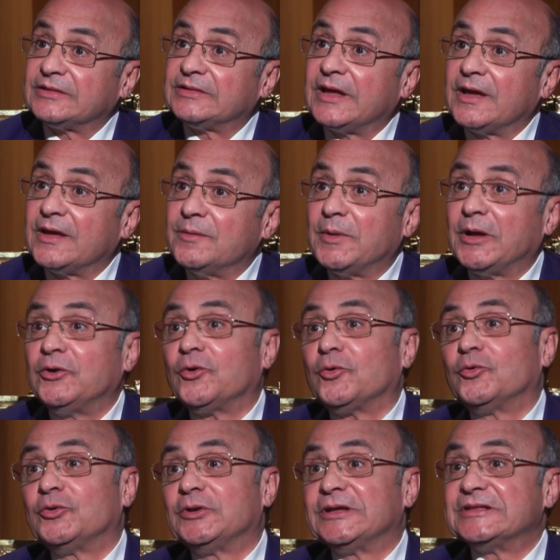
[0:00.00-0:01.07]
الدائمه
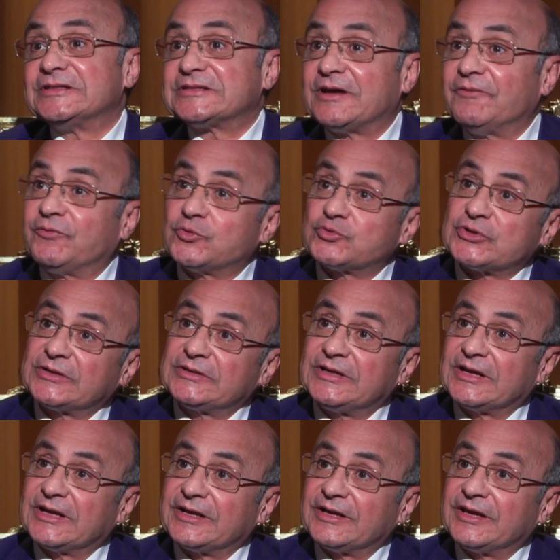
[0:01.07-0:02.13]
لحقوق الانسان في وزاره
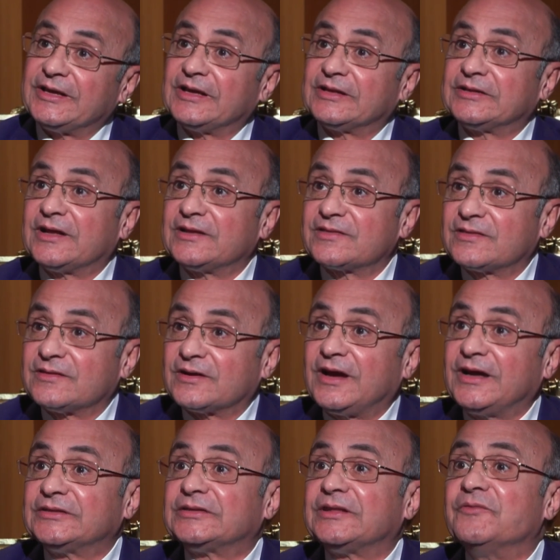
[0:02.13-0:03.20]
الخارجيه ده
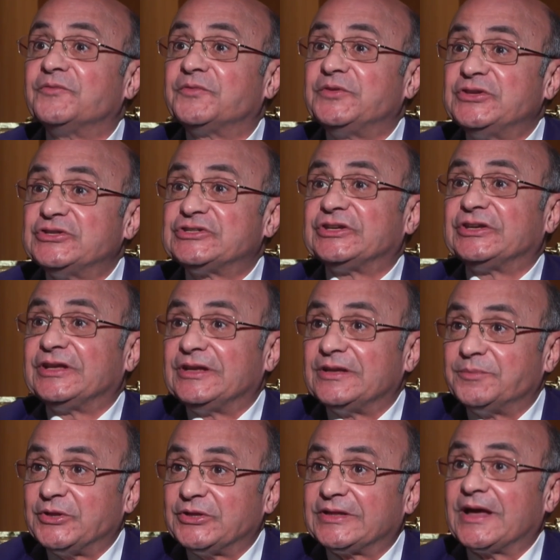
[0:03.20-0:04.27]
الذراع التنفيذي
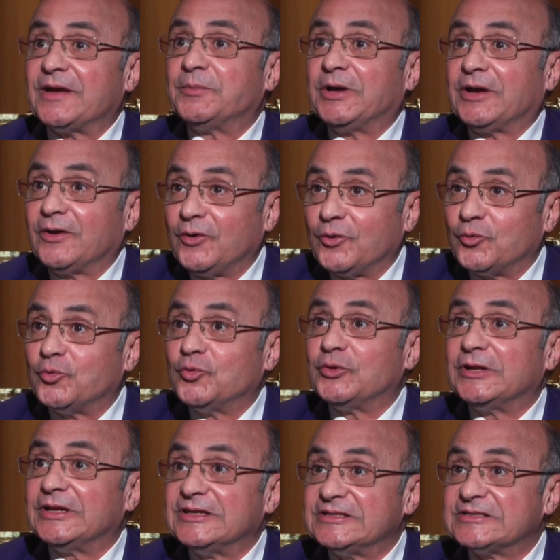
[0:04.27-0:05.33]
اللي بيتابع
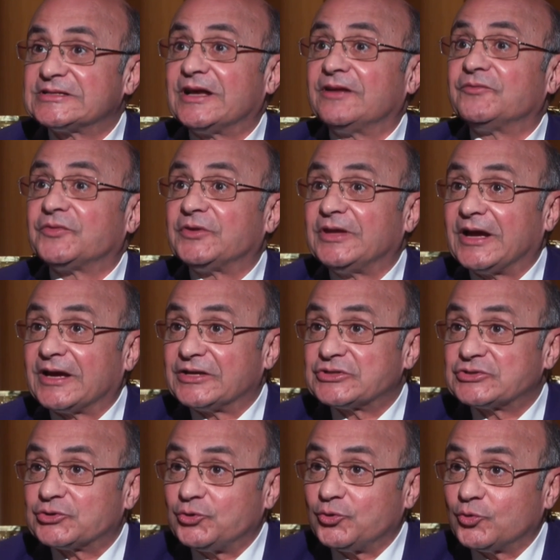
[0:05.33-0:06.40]
حقوق الانسان في
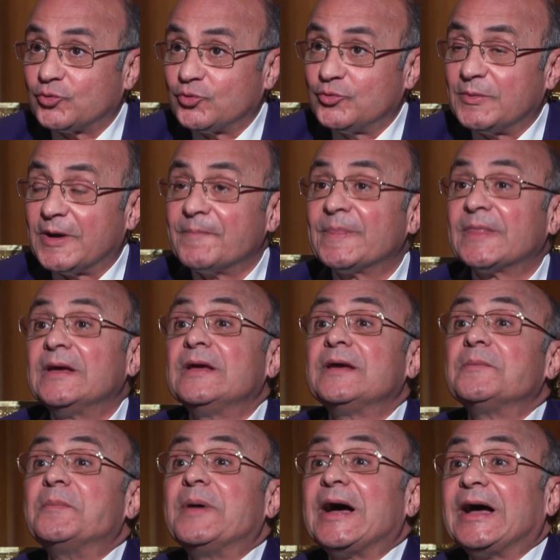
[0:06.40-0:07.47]
اجهزه الحكومه
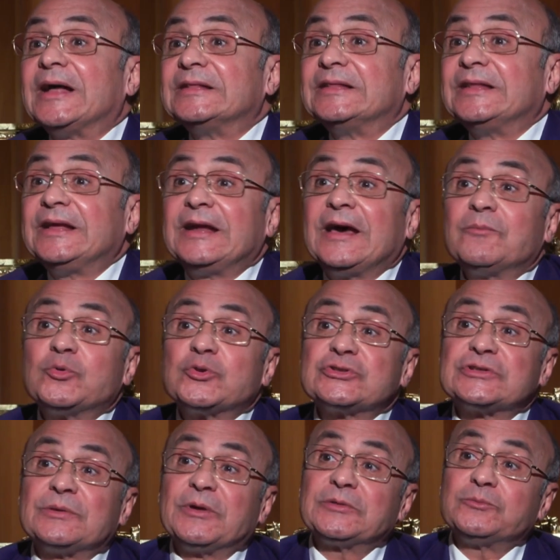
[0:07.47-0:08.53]
بقى عندنا
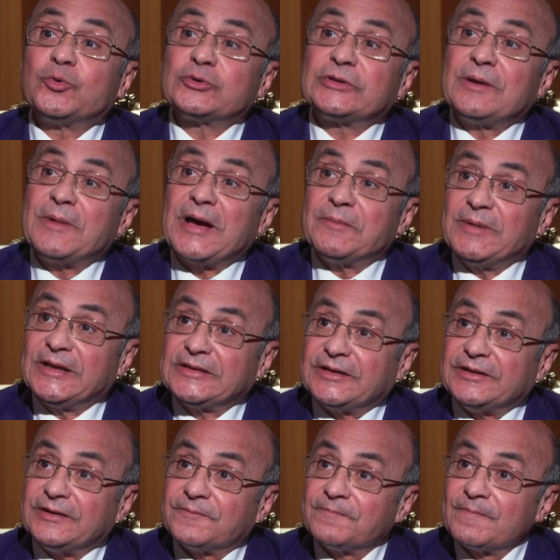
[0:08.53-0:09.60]
منظمات مجتمع
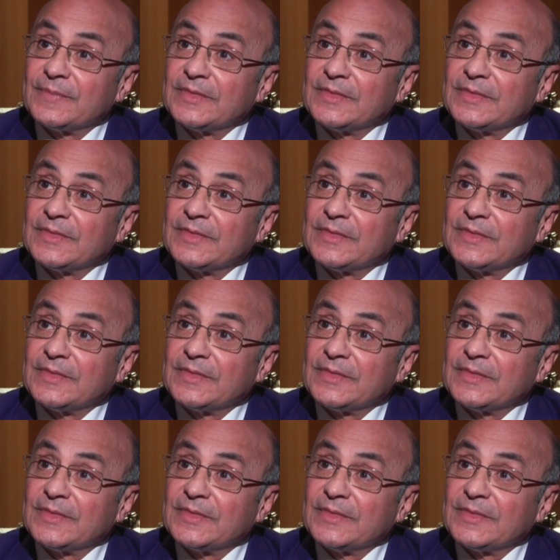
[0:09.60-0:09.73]
مدني